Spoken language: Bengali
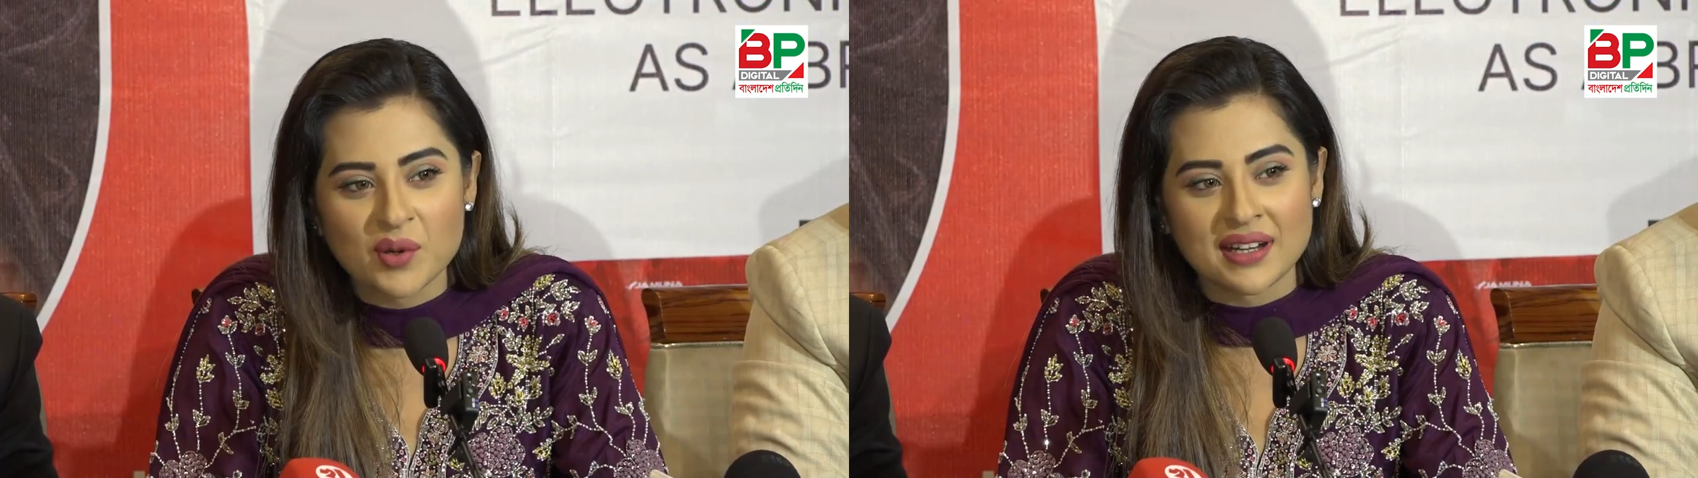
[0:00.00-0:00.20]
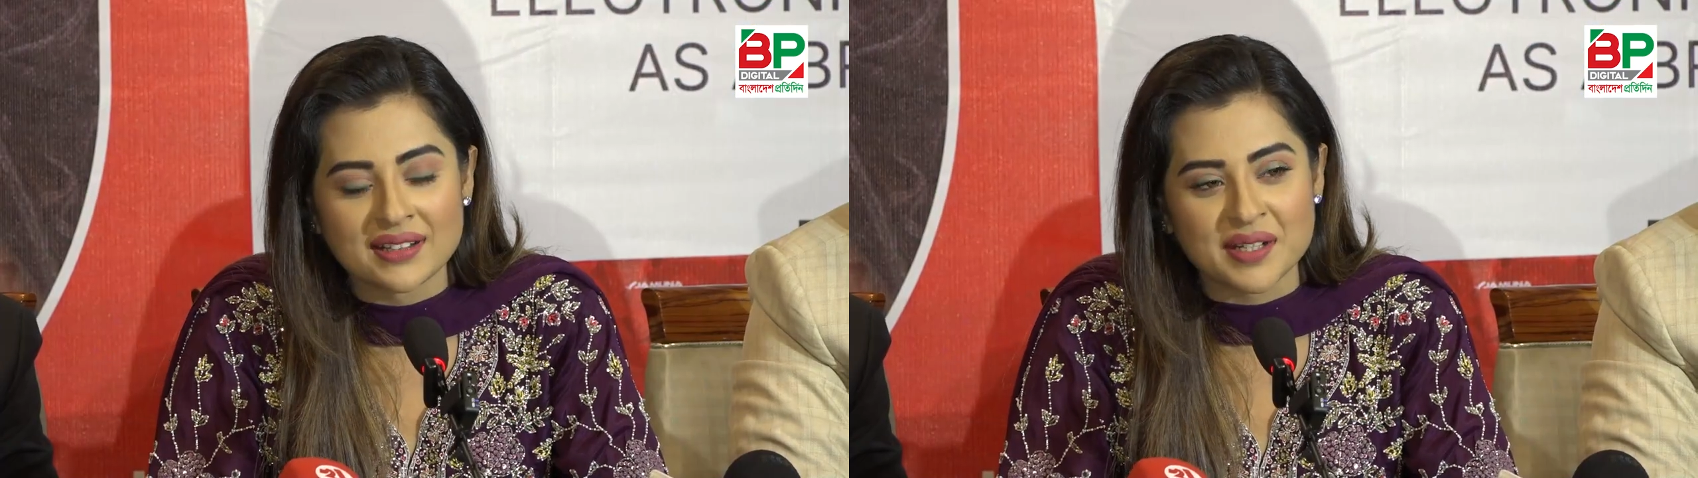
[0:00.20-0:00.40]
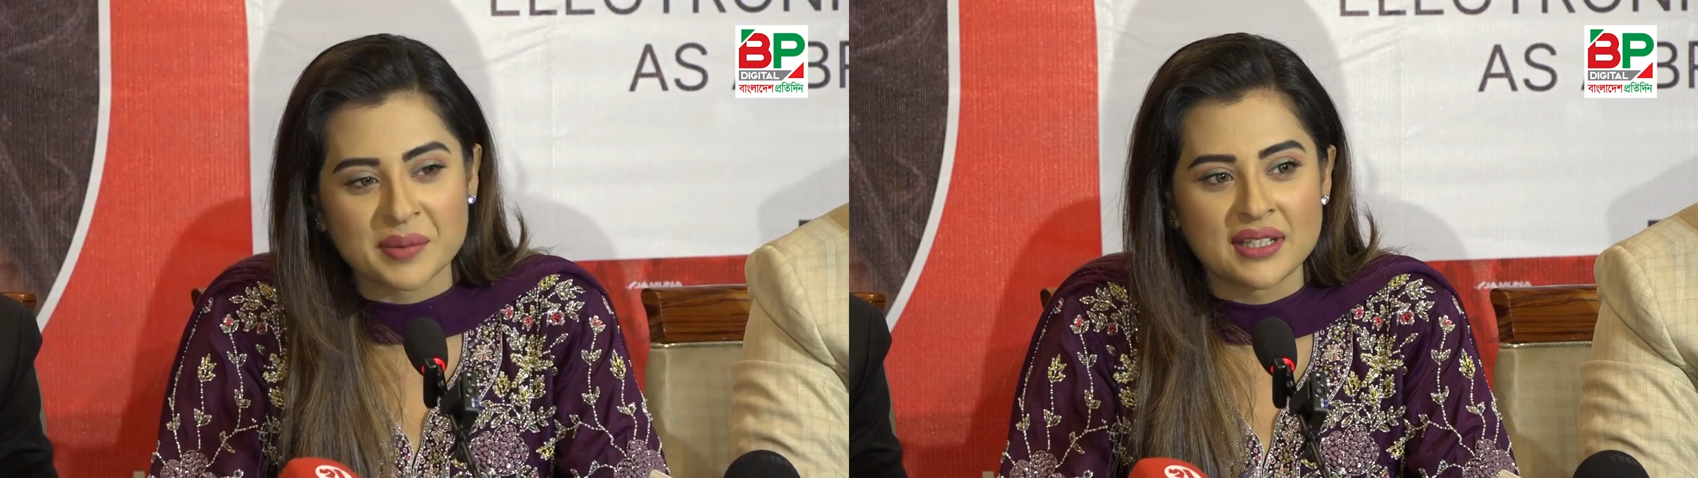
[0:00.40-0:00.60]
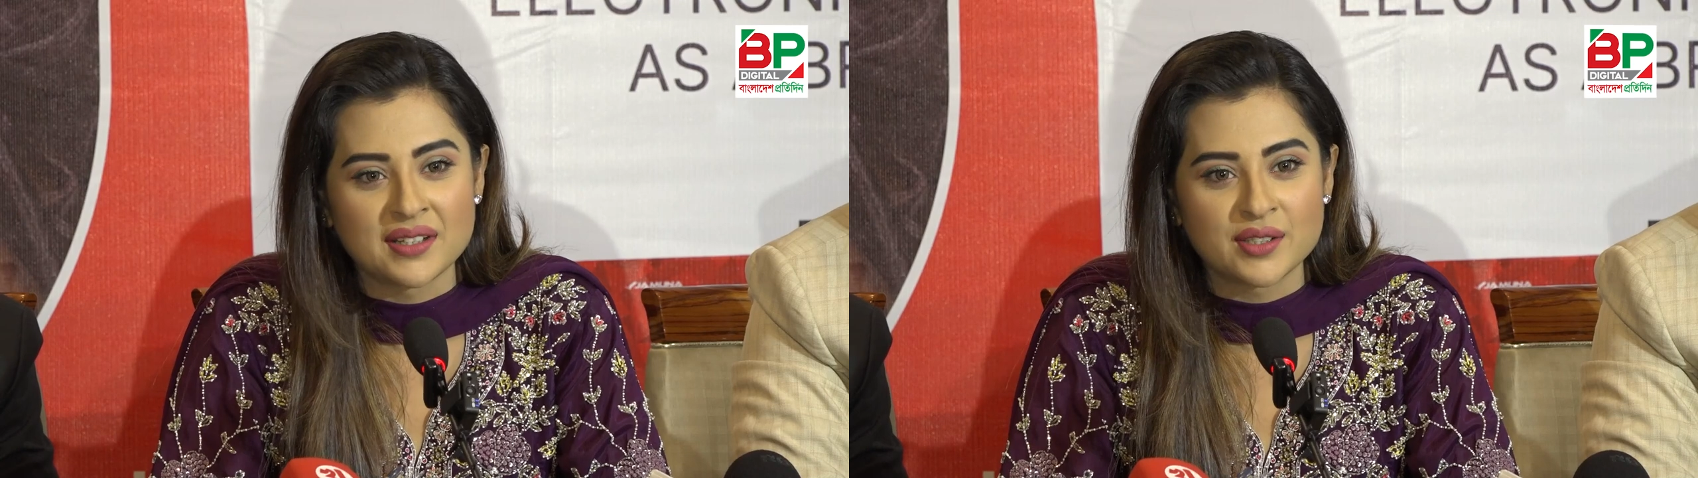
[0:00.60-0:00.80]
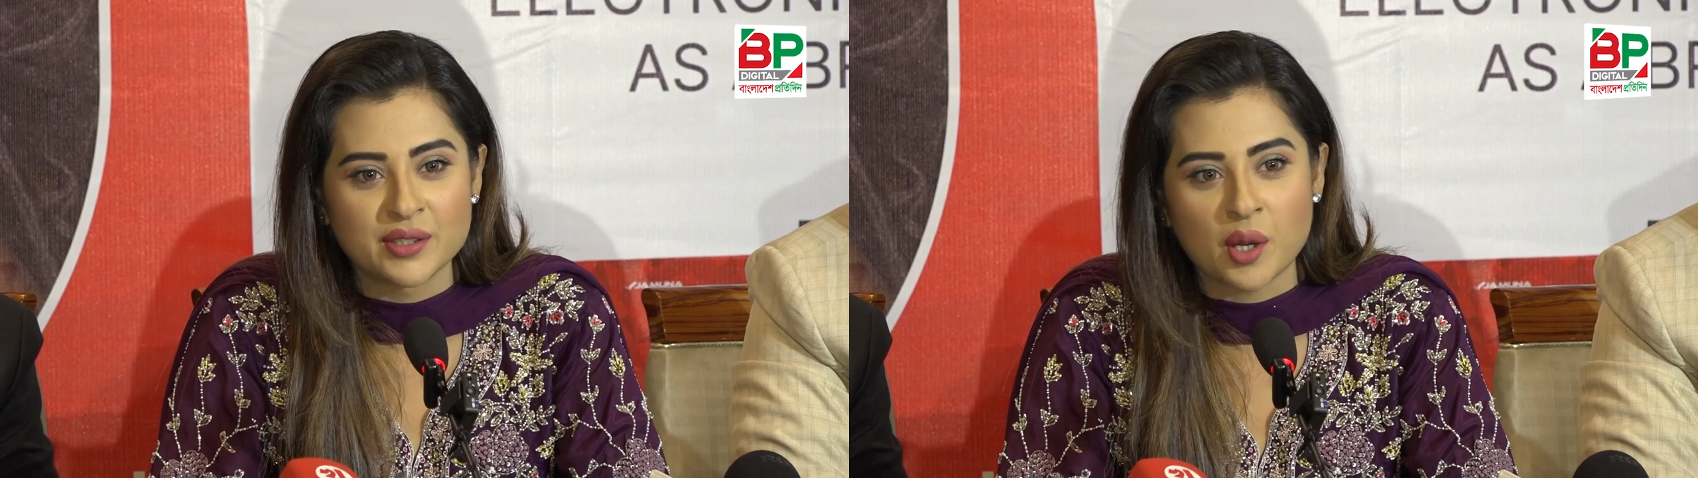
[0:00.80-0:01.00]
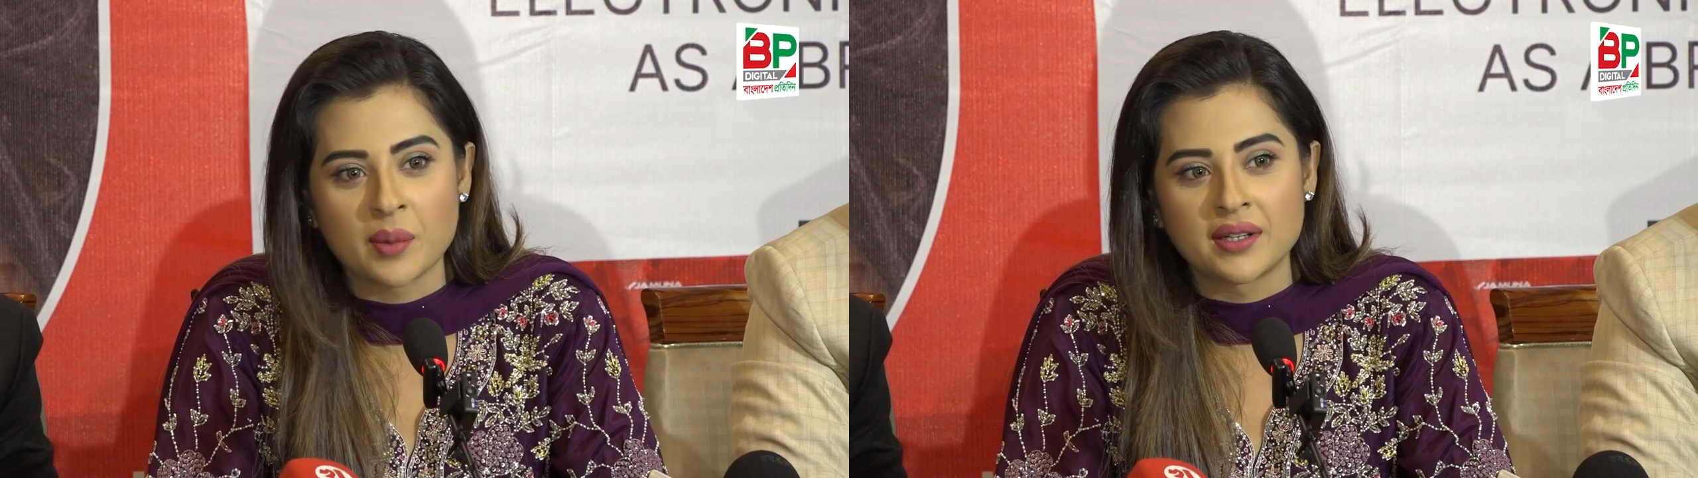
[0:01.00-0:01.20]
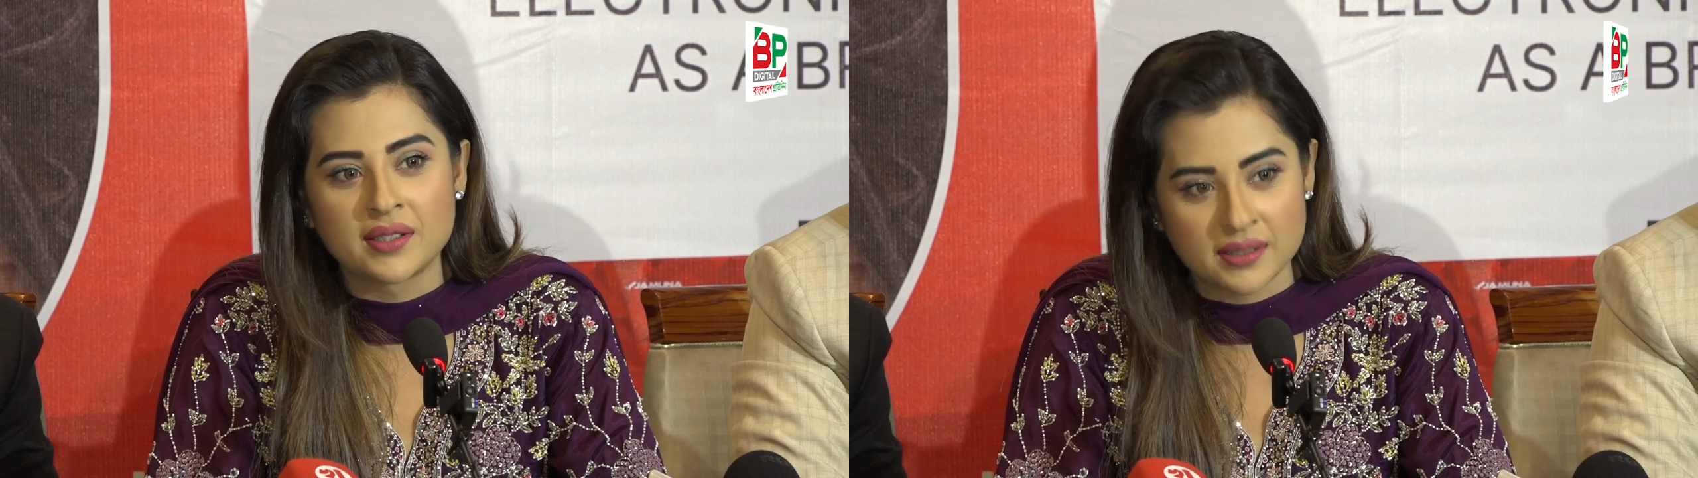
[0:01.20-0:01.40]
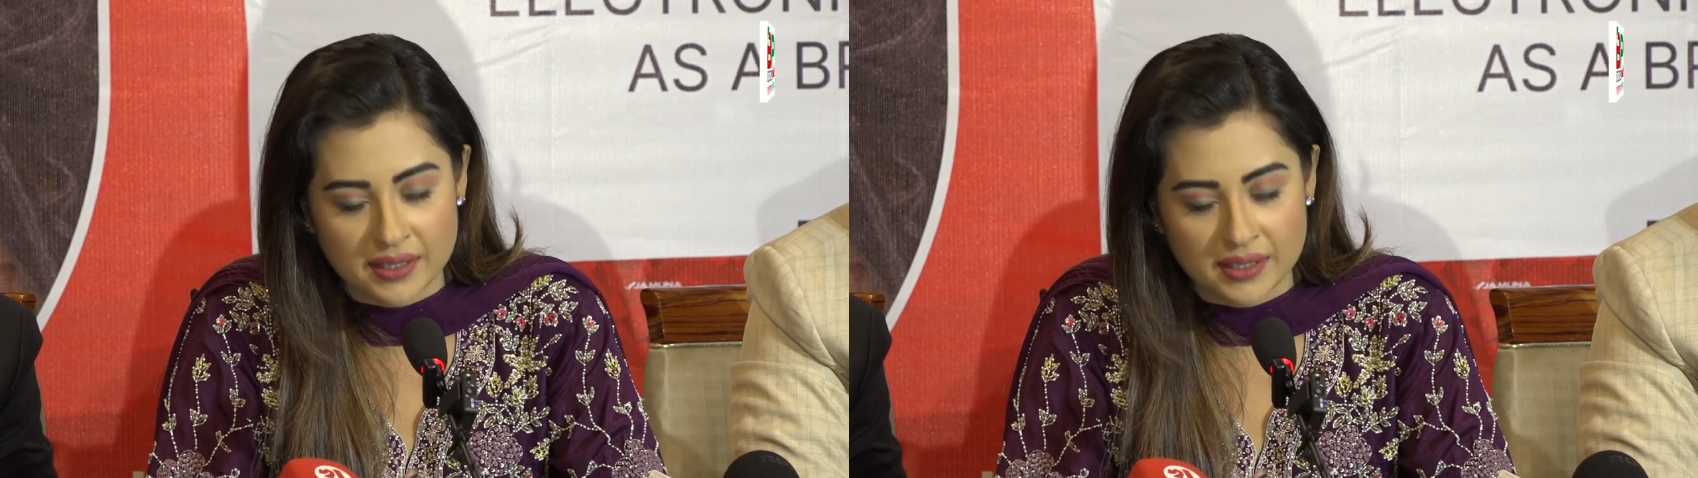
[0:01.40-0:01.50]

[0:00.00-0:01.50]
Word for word: বললেন আমাদের সবার